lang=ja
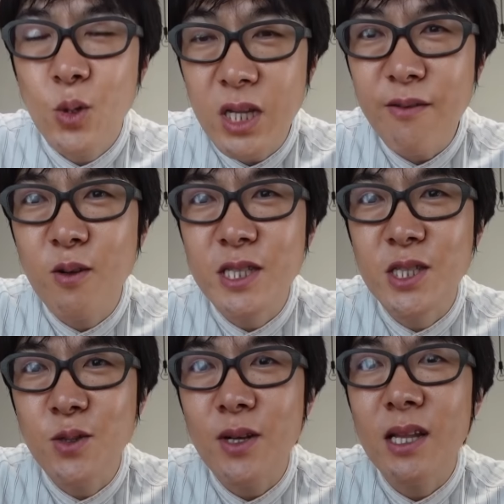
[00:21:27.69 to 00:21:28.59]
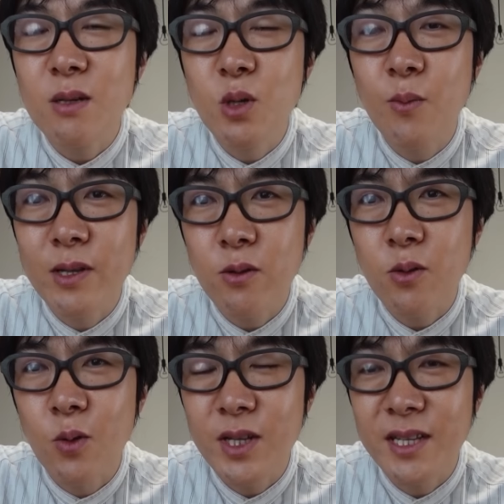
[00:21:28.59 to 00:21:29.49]
それでは本日のランダムコメント
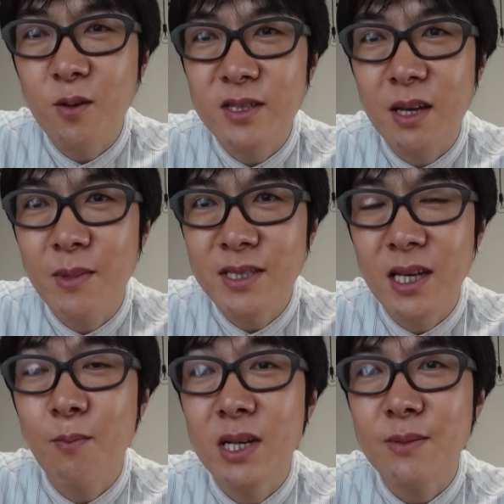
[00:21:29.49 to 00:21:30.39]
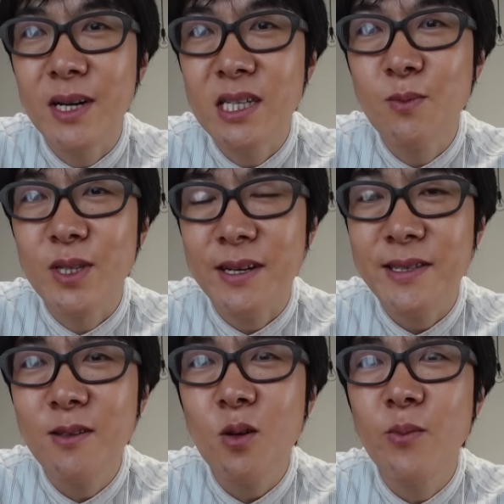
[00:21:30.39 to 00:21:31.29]
のコーナーでございまして、皆様いつもたく
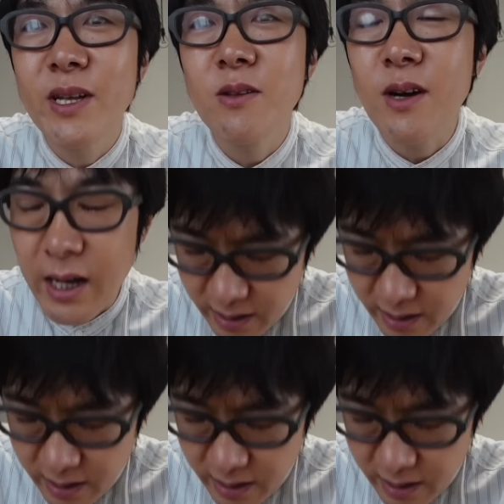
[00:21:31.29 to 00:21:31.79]
さんのコメント